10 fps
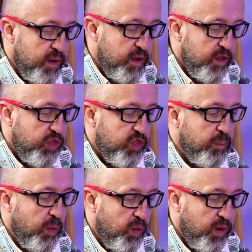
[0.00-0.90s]
de
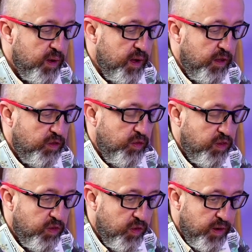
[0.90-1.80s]
expor a sua
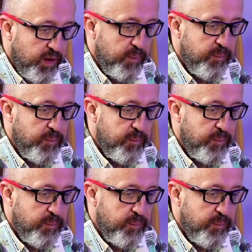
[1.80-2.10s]
história,